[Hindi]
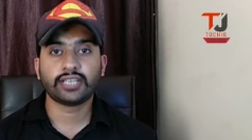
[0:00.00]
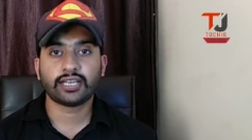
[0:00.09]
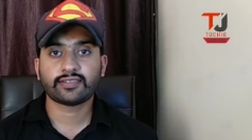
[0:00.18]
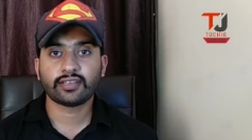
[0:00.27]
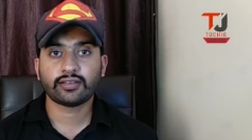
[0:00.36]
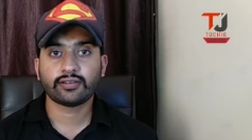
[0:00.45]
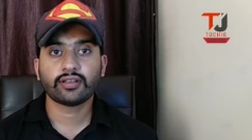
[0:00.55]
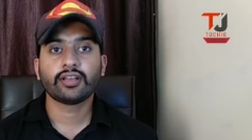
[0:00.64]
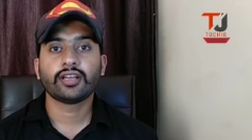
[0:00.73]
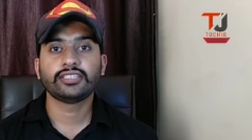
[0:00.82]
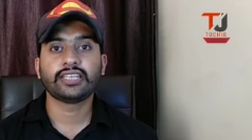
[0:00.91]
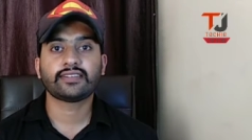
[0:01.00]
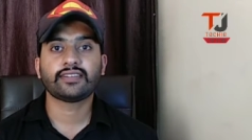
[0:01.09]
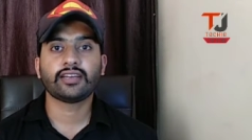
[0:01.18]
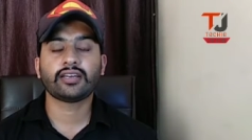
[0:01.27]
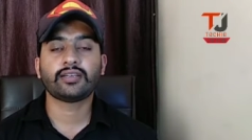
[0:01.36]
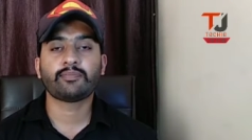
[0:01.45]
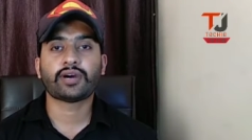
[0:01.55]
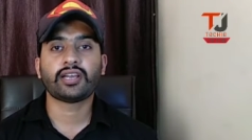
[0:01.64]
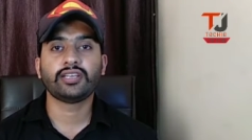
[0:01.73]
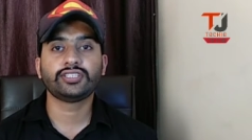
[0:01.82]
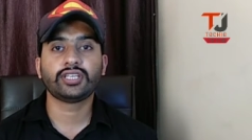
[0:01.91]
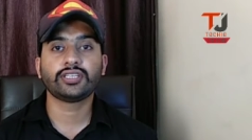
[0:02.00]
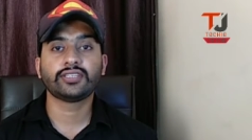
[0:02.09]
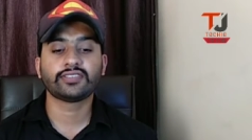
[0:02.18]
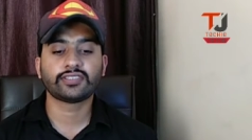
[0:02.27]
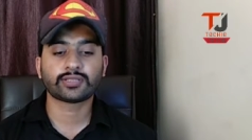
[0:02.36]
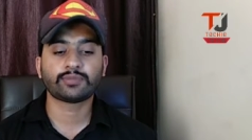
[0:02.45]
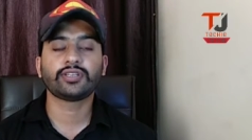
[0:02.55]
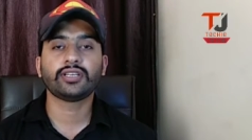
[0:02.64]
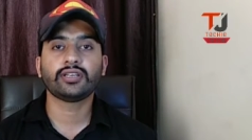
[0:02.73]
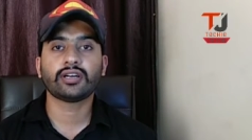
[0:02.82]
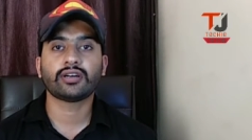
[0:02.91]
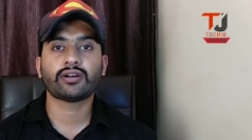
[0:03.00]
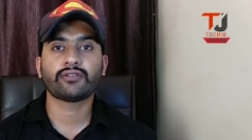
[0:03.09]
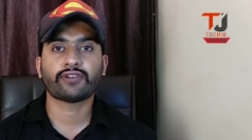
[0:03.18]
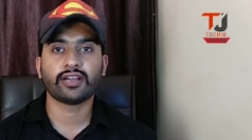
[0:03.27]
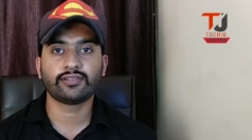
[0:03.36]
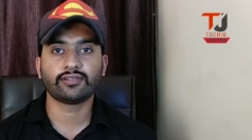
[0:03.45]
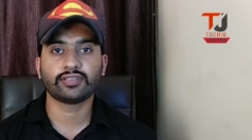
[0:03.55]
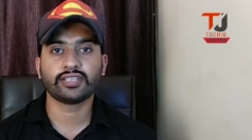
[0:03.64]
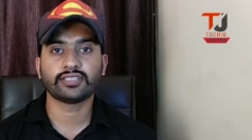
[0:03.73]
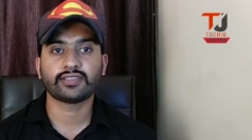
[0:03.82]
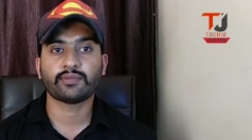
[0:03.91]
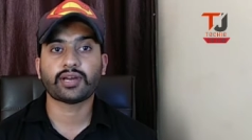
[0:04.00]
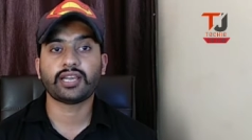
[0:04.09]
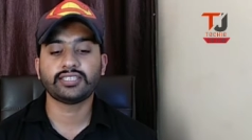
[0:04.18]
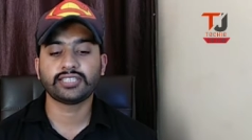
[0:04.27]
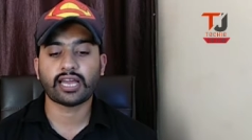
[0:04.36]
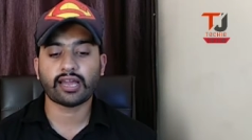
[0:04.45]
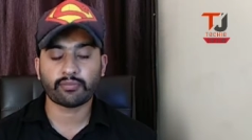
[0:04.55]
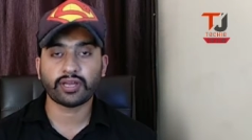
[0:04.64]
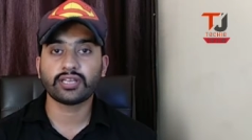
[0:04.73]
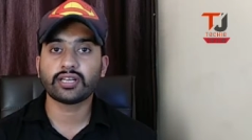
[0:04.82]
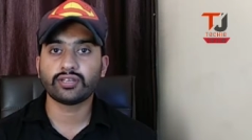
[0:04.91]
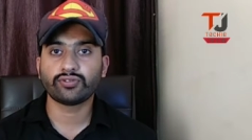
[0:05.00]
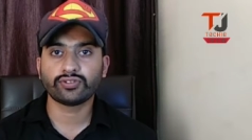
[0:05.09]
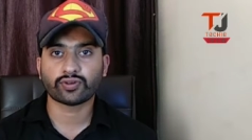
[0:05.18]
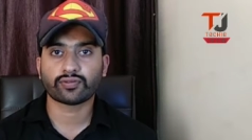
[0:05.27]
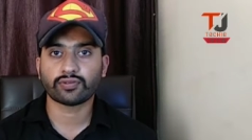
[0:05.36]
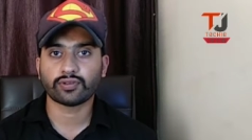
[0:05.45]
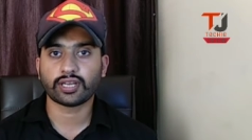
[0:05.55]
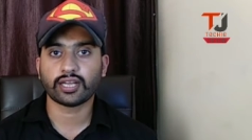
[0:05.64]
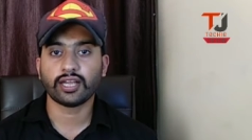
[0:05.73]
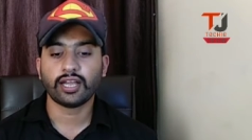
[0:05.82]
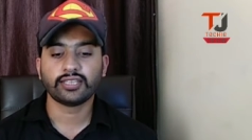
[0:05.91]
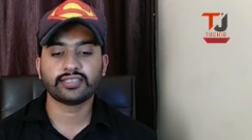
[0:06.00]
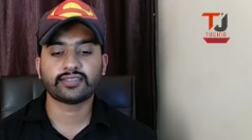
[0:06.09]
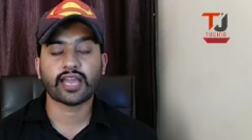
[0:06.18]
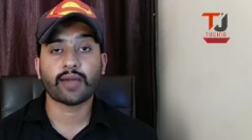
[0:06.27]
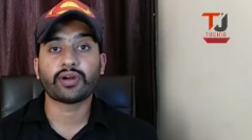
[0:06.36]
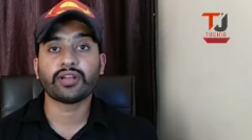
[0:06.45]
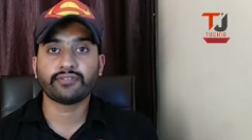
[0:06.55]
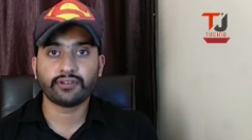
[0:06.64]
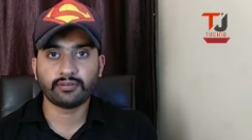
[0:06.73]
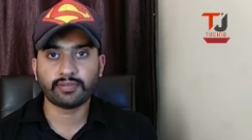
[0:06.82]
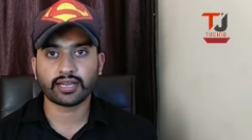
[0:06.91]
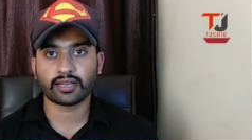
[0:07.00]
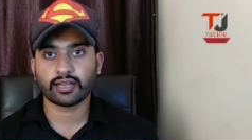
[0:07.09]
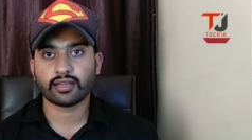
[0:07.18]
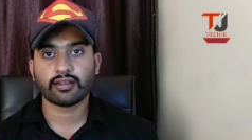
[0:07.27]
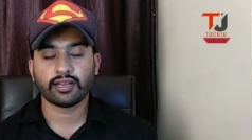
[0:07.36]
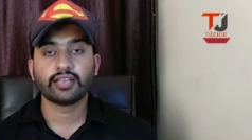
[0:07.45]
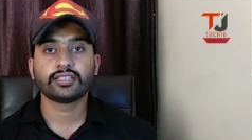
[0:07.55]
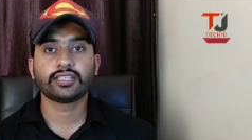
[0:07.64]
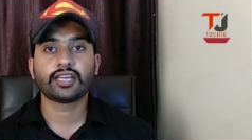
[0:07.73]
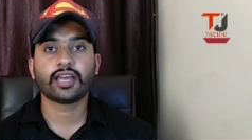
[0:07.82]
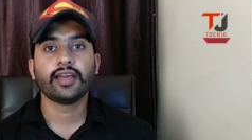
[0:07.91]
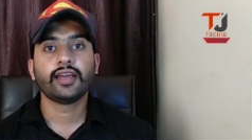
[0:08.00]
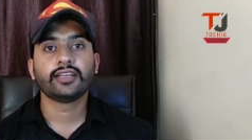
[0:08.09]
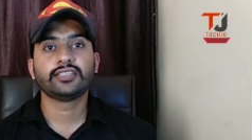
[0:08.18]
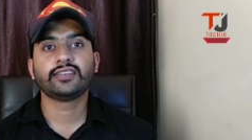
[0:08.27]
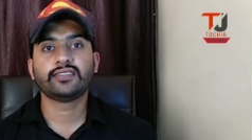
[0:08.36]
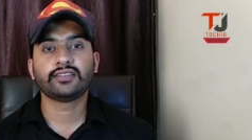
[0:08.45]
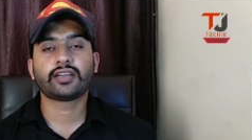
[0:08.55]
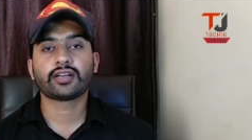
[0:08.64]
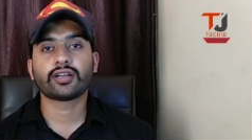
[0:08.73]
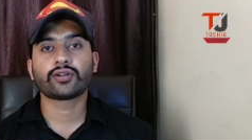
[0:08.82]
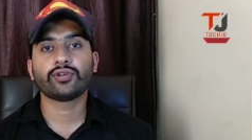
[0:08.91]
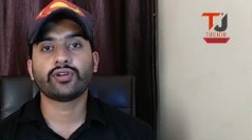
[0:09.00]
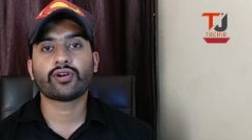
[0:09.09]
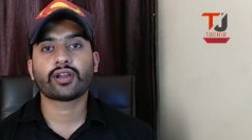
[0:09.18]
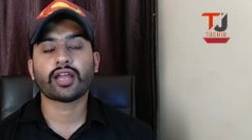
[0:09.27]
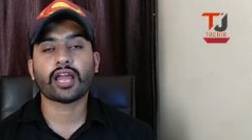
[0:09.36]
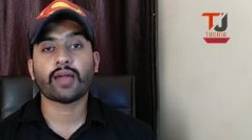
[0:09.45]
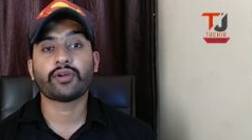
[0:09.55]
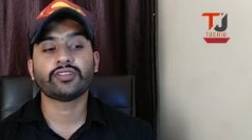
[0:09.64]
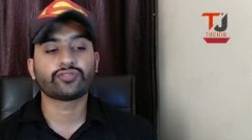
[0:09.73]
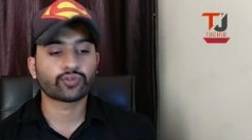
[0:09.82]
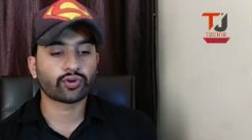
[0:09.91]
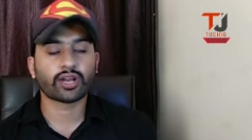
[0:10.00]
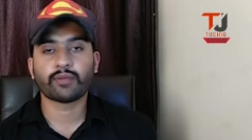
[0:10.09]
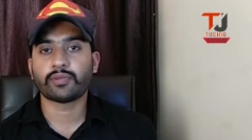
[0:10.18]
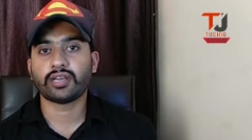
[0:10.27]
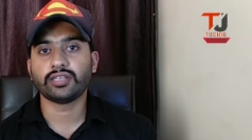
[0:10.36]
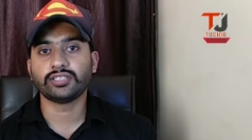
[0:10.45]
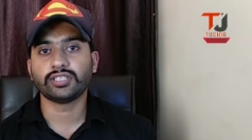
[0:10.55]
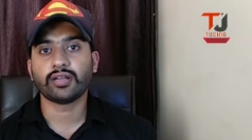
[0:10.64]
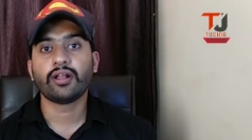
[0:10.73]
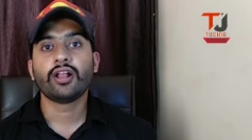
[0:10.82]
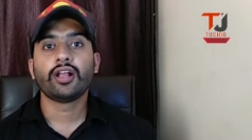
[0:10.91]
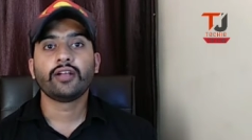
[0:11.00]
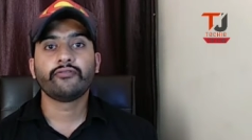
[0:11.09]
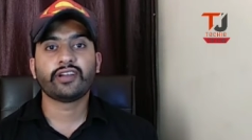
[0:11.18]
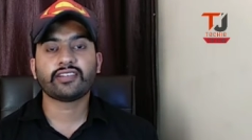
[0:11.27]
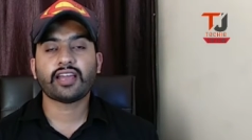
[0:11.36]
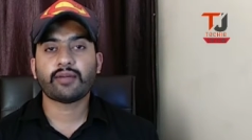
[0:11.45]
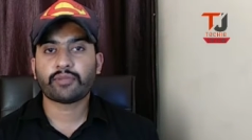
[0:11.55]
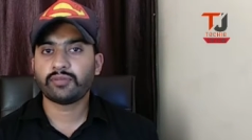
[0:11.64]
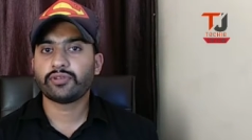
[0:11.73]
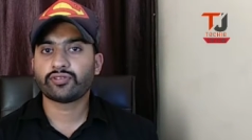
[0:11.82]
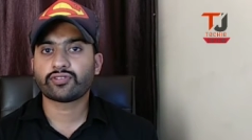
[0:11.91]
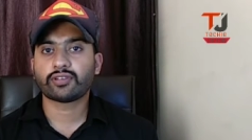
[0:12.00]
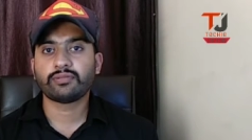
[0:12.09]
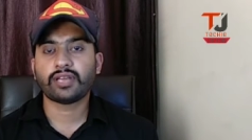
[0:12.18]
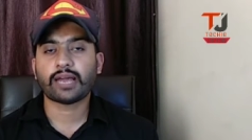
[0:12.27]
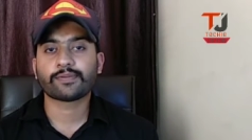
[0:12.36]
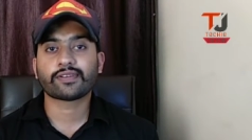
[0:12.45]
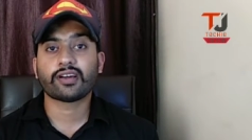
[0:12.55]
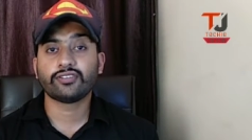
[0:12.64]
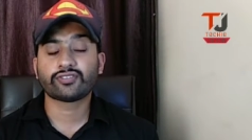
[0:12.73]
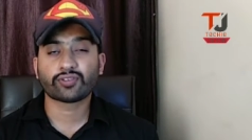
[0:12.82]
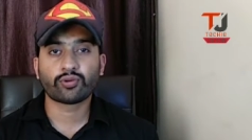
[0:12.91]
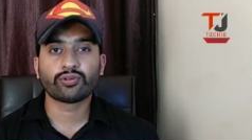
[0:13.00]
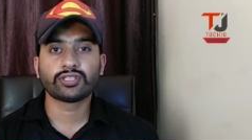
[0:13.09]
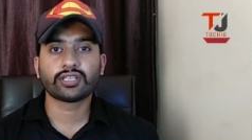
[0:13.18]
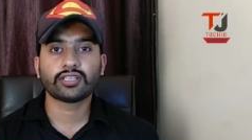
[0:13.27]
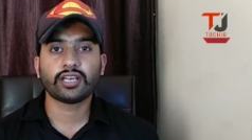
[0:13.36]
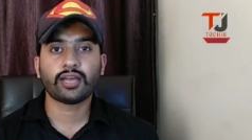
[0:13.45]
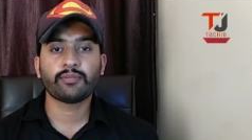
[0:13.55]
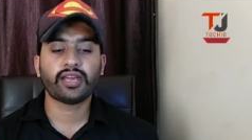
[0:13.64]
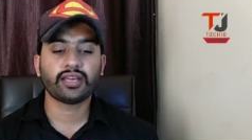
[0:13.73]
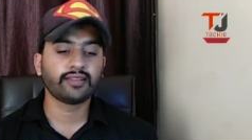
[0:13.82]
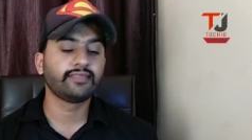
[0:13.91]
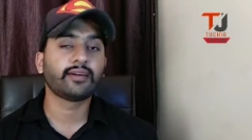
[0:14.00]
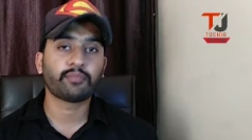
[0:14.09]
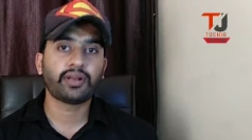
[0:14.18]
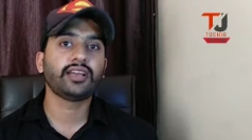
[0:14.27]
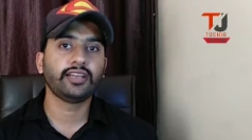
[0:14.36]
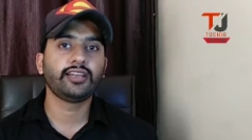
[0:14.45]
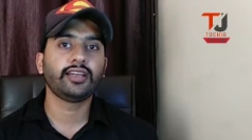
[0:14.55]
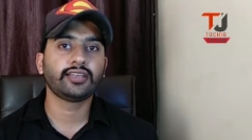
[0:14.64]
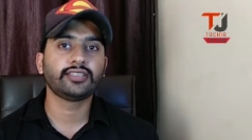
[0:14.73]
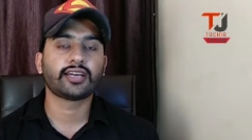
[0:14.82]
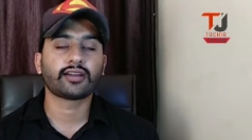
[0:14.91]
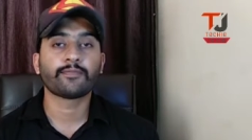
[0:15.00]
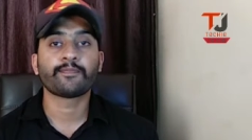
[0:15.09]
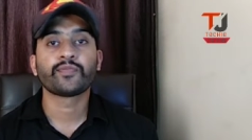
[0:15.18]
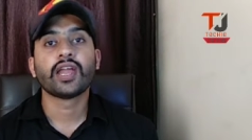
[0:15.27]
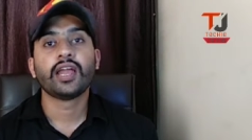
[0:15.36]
जैसे जैसे मान लीजिए कि सिस्टम की फाइल्स होती हैं जैसे मान लीजिए एम का ही कोई सॉफ्टवेयर है जैसे एम फीडबैक है ठीक है या इसी तरह का कोई और है एम स्टोर है मान लीजिए वैसे एम में तो सभी ऐप्स अनइंस्टॉल हो जाती है मैं एक एग्जाम्पल के लिए लेके जा रहा हूँ